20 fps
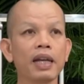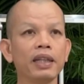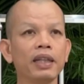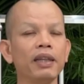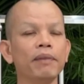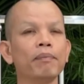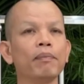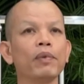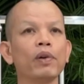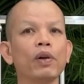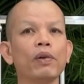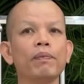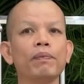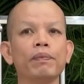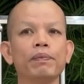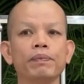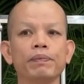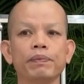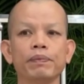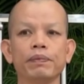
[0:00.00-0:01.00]
ยาถิ่ม
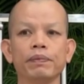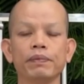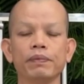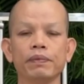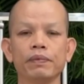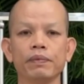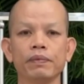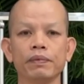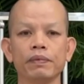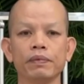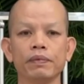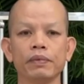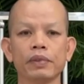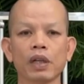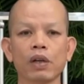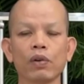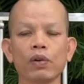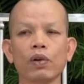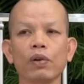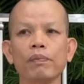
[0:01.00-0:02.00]
ล้ม
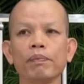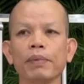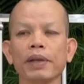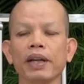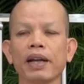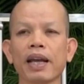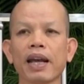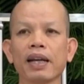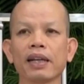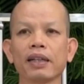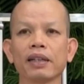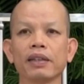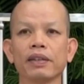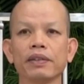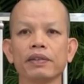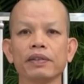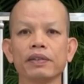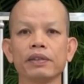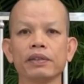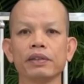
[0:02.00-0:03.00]
เอาล้มเป็นหลัก
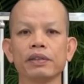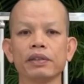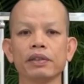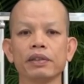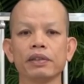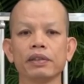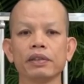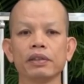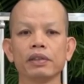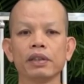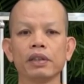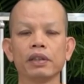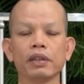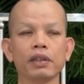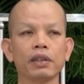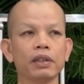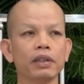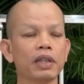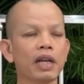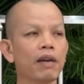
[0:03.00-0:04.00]

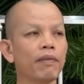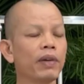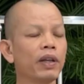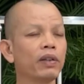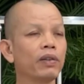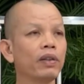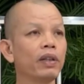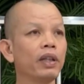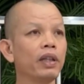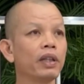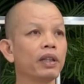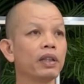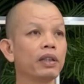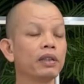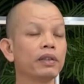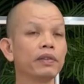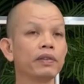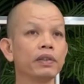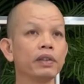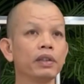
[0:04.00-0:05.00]
ถามว่าตัวนี้
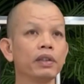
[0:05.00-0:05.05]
